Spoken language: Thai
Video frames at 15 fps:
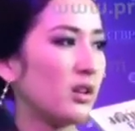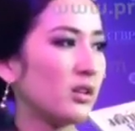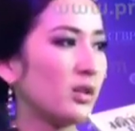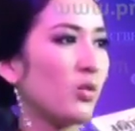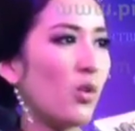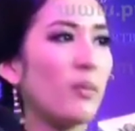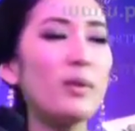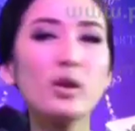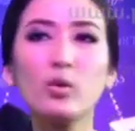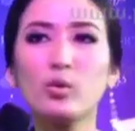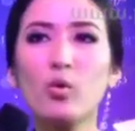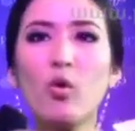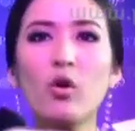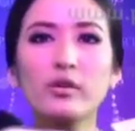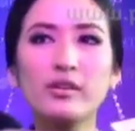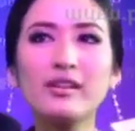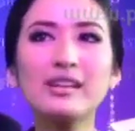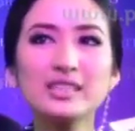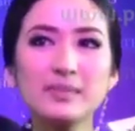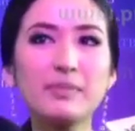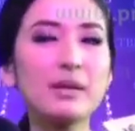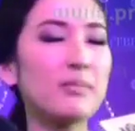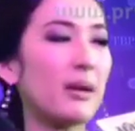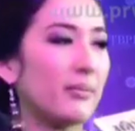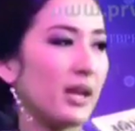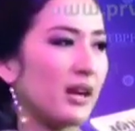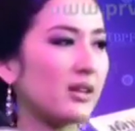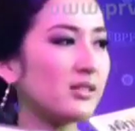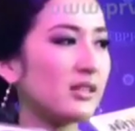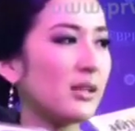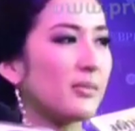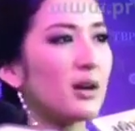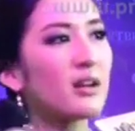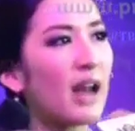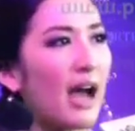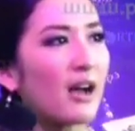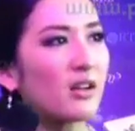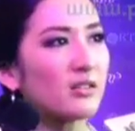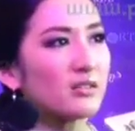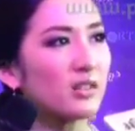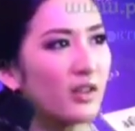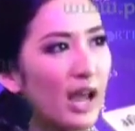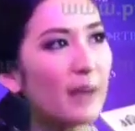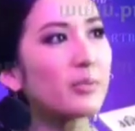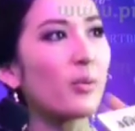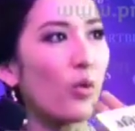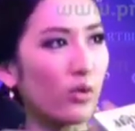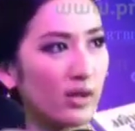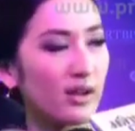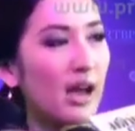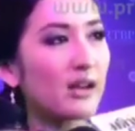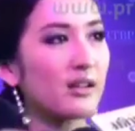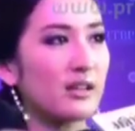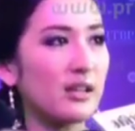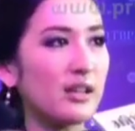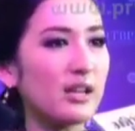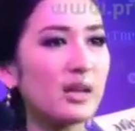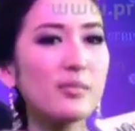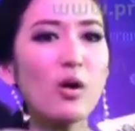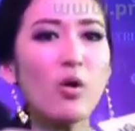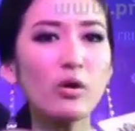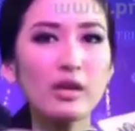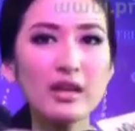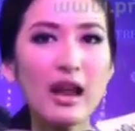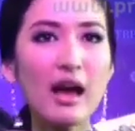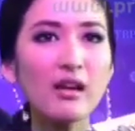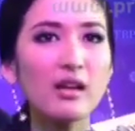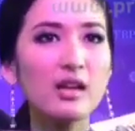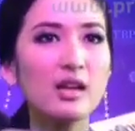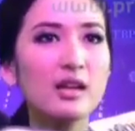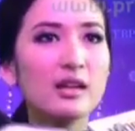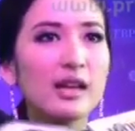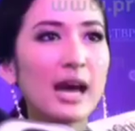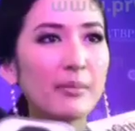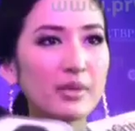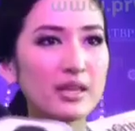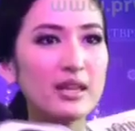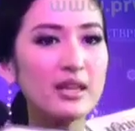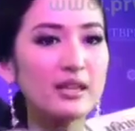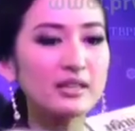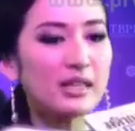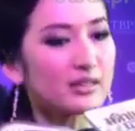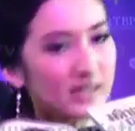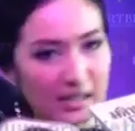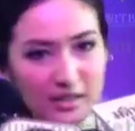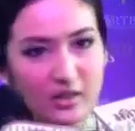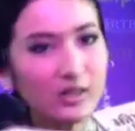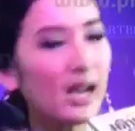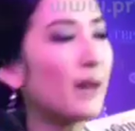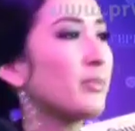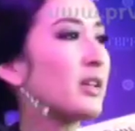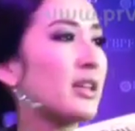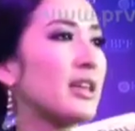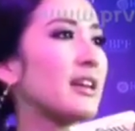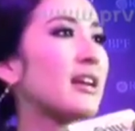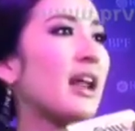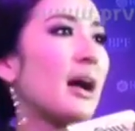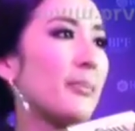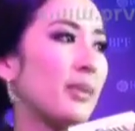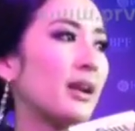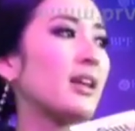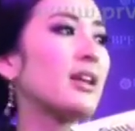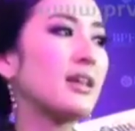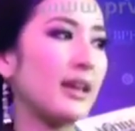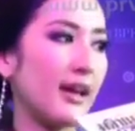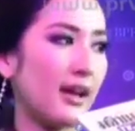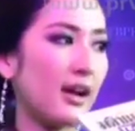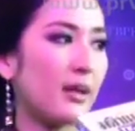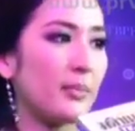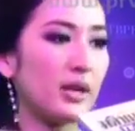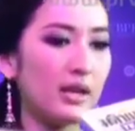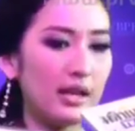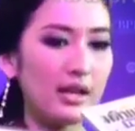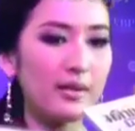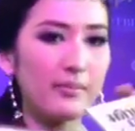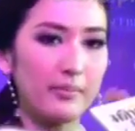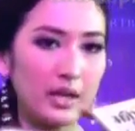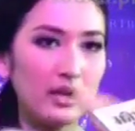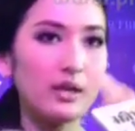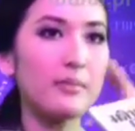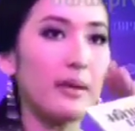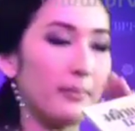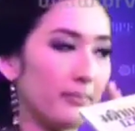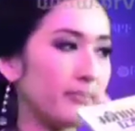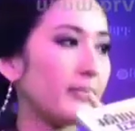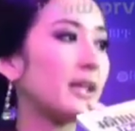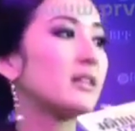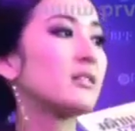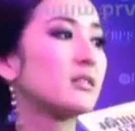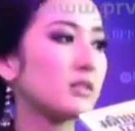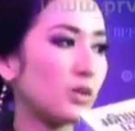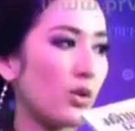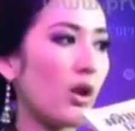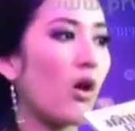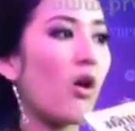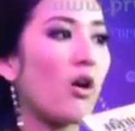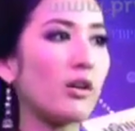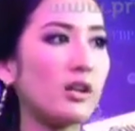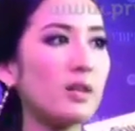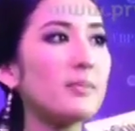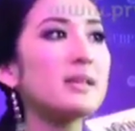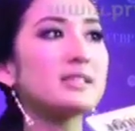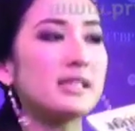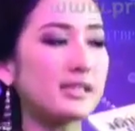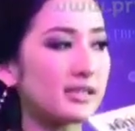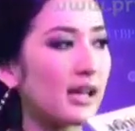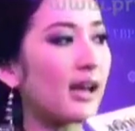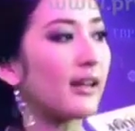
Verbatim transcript: หนูว่ามนุษย์ทุกคนก็น่าจะเป็นแบบเนี้ยคือในเมื่อรักก็ทํทำกับคนที่รักอย่างนี้ ในเมื่อคนที่รักทำอย่างนี้อ่ะฉันก็ทำอย่างนี้กลับเลยอย่างเงี้ยค่ะมันเลยมันเลยแบบเป็นตัวละครที่มีสีสั